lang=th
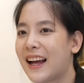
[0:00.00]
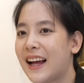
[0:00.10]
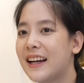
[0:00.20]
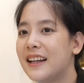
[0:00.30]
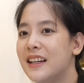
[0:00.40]

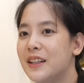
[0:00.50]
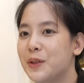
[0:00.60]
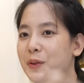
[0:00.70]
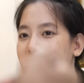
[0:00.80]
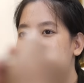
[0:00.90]
ค่ะ
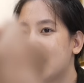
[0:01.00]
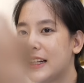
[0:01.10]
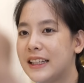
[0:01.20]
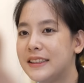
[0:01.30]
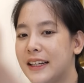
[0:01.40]
หนูเลิก
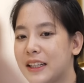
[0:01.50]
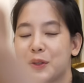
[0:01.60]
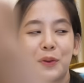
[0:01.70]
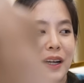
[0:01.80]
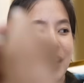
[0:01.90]
เรียนเสร็จ
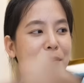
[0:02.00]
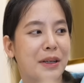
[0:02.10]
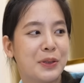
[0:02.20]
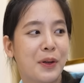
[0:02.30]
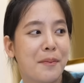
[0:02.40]
หนูก็เลย
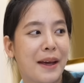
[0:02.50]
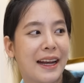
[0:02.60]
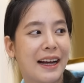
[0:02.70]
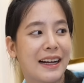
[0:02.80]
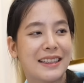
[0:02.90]
มาช่วยแม่
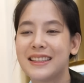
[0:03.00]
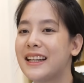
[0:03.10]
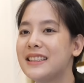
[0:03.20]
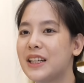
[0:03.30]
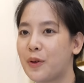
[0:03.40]
นะคะจะ
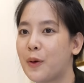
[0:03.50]
ได้เสร็จ